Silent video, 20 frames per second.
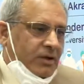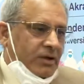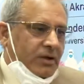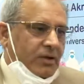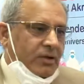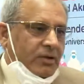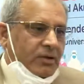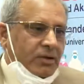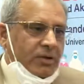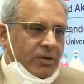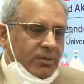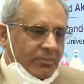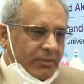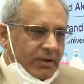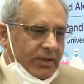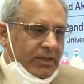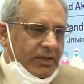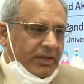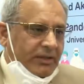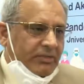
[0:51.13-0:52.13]
और
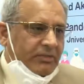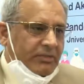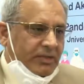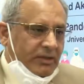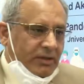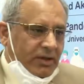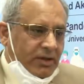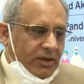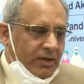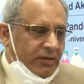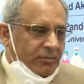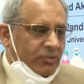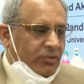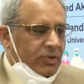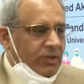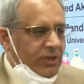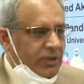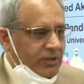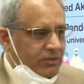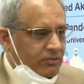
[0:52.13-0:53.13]
हमने
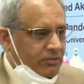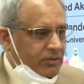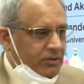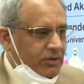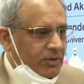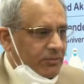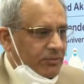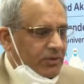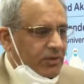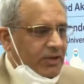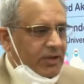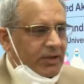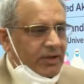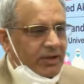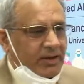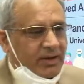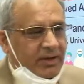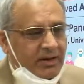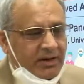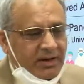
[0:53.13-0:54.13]
अलहमदिल्ला इस वक्त हमने
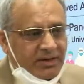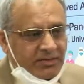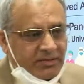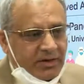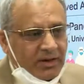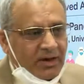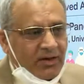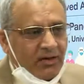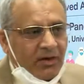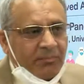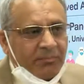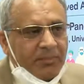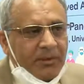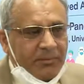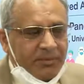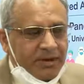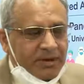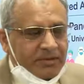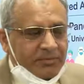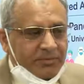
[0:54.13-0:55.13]
नेशनल लेवल
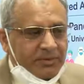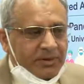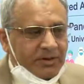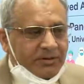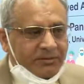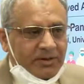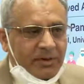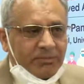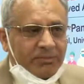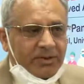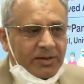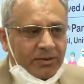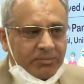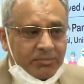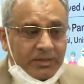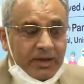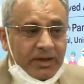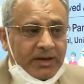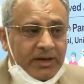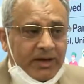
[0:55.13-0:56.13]
पे भी एक्सपर्ट सामने
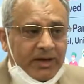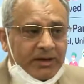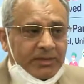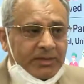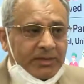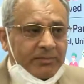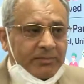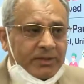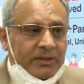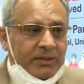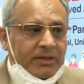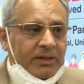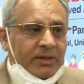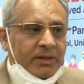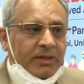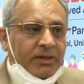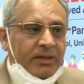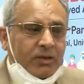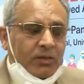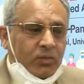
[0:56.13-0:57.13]
अब देखा है कि हमने
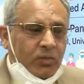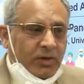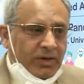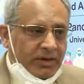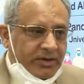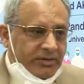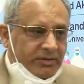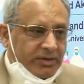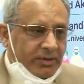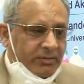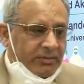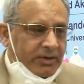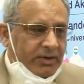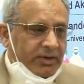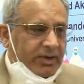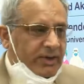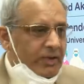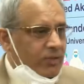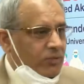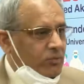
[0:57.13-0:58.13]
कोऑर्डिनेशन में
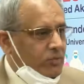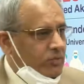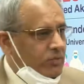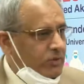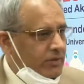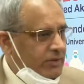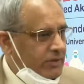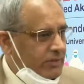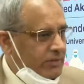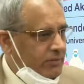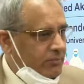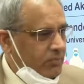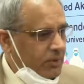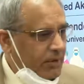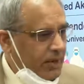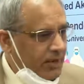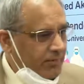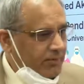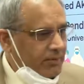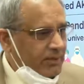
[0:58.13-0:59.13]
हैं उनको इधर
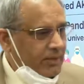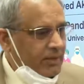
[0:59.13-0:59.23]
बुलाया भी